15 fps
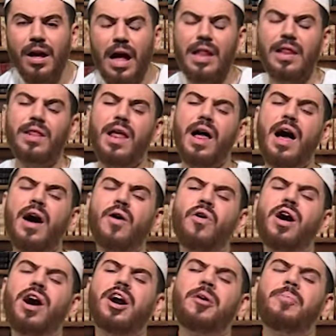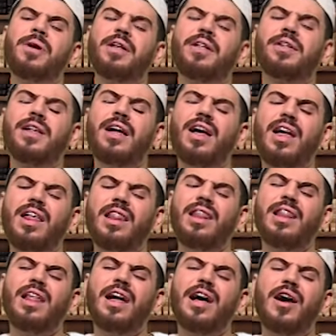الله اكبر
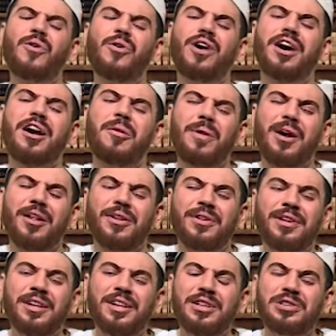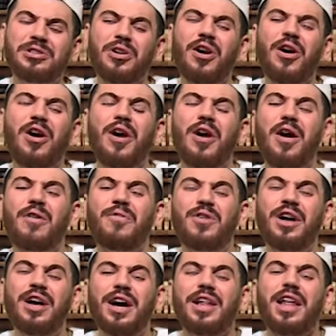الله اكبر شوف
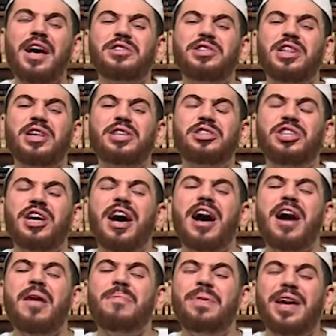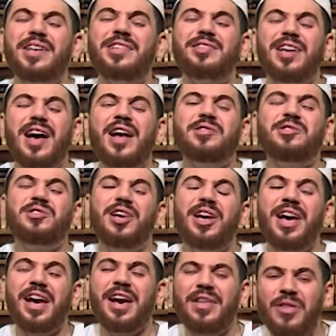راجلك شاب انسان
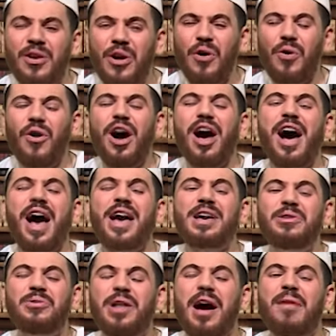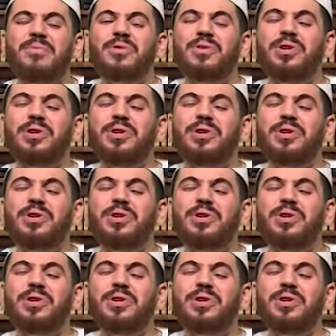زين وهايل والحمد